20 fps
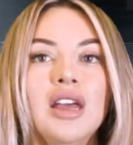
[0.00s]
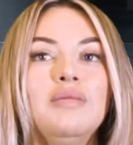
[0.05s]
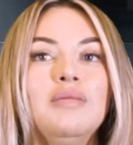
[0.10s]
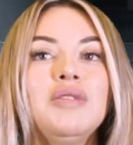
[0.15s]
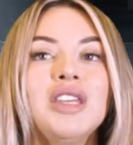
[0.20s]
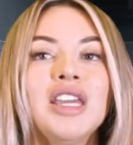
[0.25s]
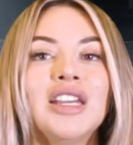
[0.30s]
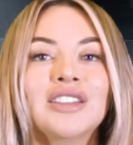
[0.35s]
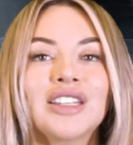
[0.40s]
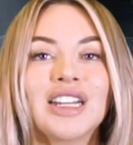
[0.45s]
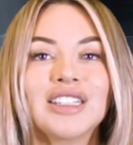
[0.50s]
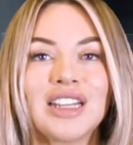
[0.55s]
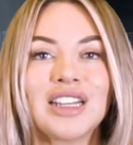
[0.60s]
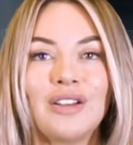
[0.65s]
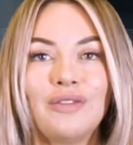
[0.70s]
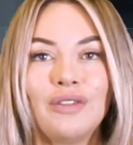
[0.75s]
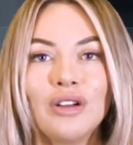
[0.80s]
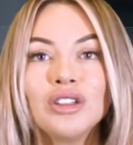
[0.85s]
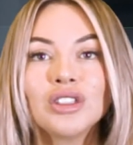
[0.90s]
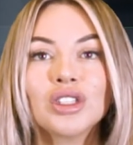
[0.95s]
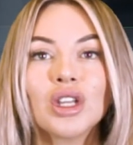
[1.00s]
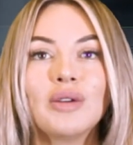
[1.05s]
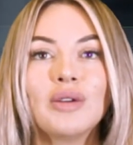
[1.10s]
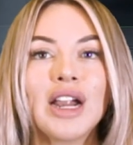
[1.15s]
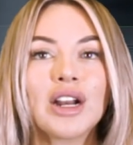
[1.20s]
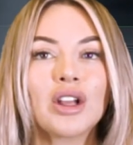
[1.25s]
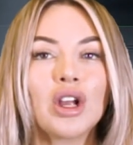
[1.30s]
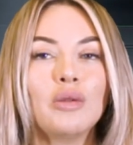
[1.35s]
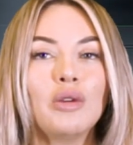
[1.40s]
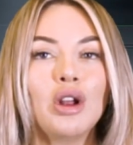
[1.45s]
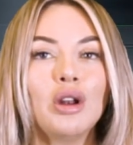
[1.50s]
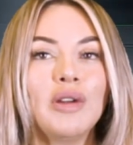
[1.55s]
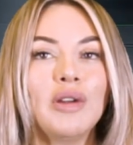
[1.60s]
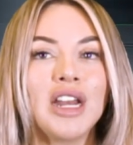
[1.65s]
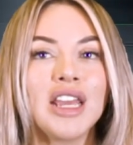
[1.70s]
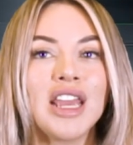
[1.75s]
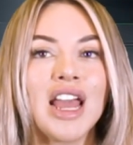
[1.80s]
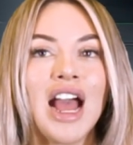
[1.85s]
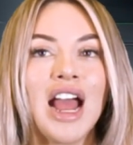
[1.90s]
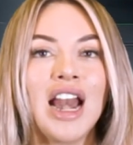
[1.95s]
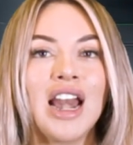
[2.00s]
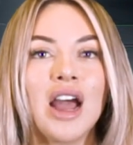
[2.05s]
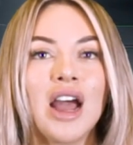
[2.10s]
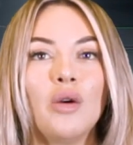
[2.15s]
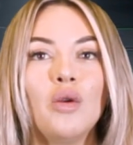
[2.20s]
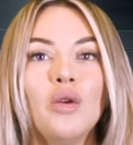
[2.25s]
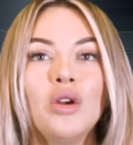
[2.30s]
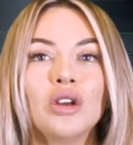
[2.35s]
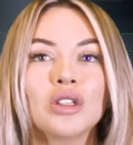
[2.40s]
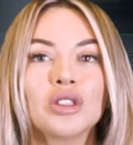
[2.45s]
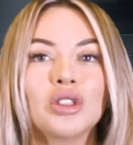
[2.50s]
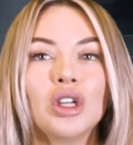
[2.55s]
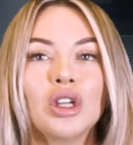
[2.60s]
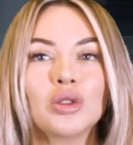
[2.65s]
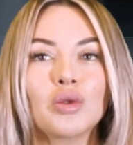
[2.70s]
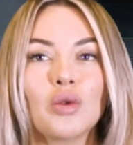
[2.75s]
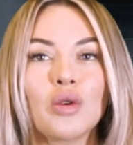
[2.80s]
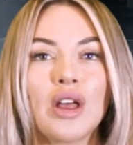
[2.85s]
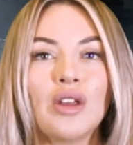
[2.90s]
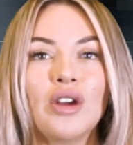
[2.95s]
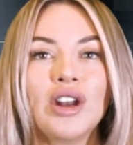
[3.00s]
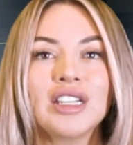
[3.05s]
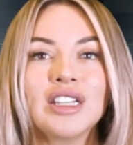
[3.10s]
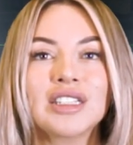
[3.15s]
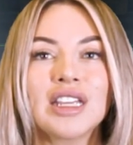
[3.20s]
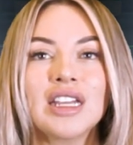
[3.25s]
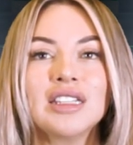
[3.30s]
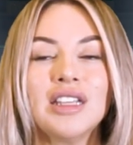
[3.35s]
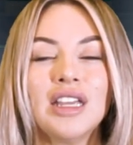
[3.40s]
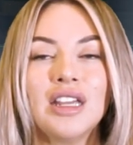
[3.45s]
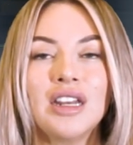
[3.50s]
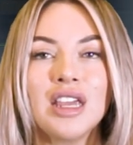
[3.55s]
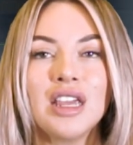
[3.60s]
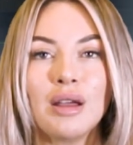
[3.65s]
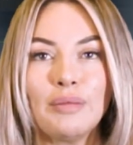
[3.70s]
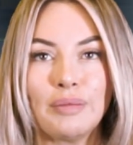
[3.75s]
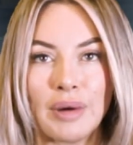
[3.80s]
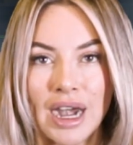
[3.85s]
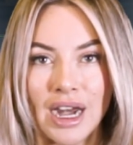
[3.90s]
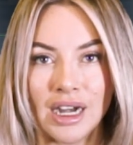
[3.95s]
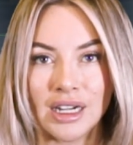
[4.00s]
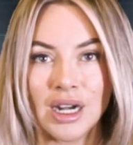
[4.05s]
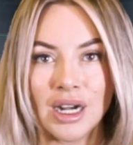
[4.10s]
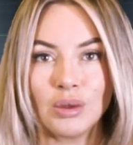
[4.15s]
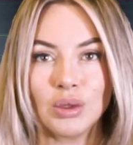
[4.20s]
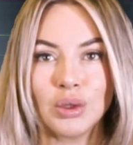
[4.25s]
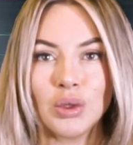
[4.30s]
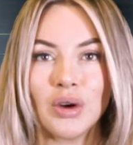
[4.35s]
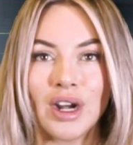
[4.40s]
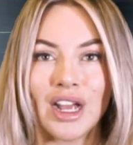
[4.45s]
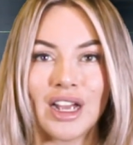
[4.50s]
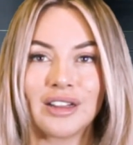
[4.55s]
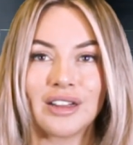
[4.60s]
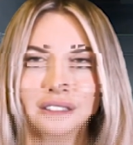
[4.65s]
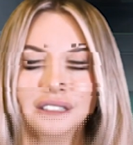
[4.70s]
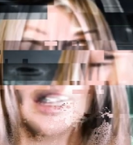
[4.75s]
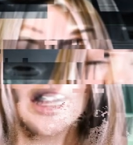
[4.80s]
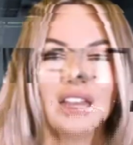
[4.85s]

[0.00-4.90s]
Mientras Alfonso Barco volvería a la U los dos jugadores que se irían para el clausura.